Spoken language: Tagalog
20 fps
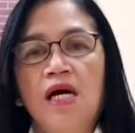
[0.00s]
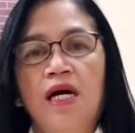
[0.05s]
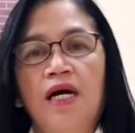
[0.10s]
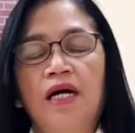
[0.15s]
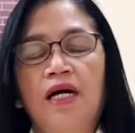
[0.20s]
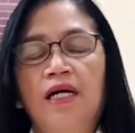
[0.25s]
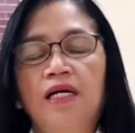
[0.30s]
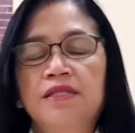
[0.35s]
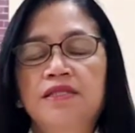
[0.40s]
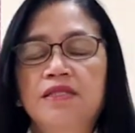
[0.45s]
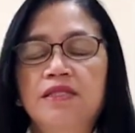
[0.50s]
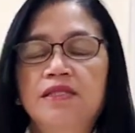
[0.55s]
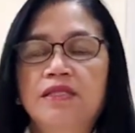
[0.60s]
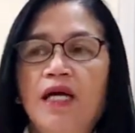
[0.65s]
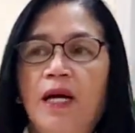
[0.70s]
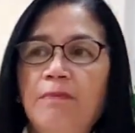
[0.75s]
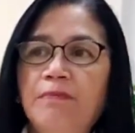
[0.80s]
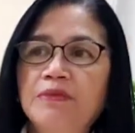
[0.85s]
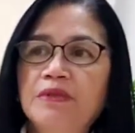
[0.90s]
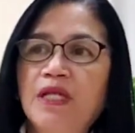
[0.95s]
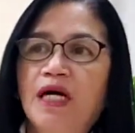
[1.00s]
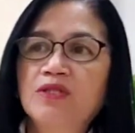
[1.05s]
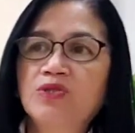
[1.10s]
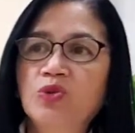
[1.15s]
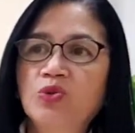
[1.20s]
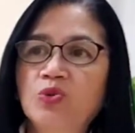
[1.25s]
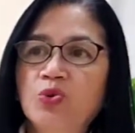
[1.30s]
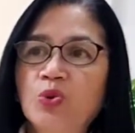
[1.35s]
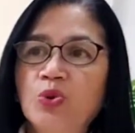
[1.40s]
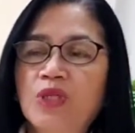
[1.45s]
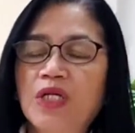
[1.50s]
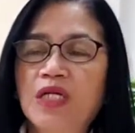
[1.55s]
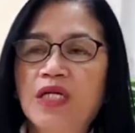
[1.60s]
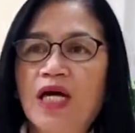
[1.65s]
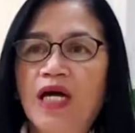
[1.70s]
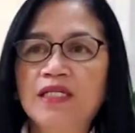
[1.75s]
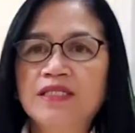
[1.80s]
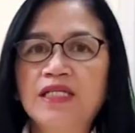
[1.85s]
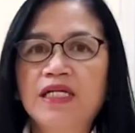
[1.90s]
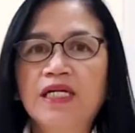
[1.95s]
At natutunan
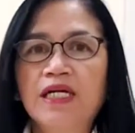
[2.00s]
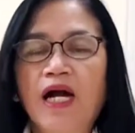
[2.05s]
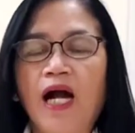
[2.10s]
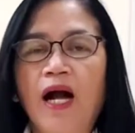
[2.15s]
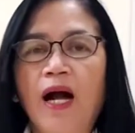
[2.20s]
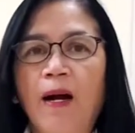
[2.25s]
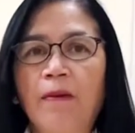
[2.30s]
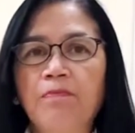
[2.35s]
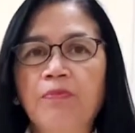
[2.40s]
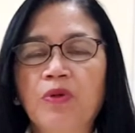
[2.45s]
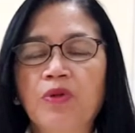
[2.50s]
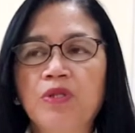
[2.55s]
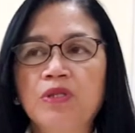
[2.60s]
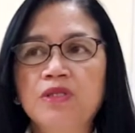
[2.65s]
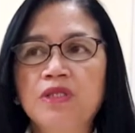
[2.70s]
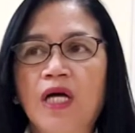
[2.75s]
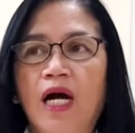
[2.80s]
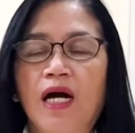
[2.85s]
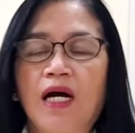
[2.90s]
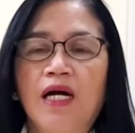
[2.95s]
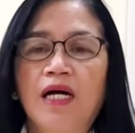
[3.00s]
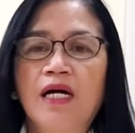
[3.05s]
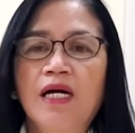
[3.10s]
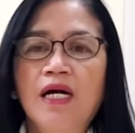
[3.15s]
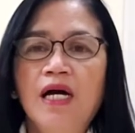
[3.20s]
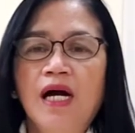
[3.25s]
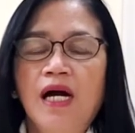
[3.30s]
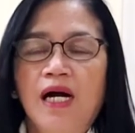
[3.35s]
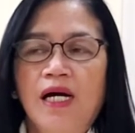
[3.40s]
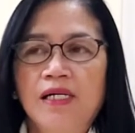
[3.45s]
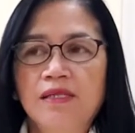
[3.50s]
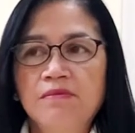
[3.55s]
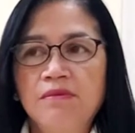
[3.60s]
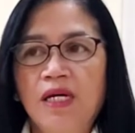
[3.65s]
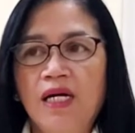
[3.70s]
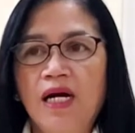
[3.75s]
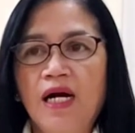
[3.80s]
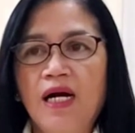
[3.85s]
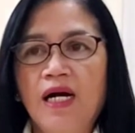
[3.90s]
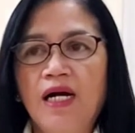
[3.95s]
natin kahapon na ang
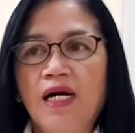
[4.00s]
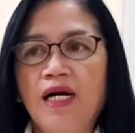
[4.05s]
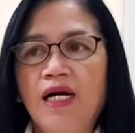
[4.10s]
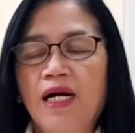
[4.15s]
mga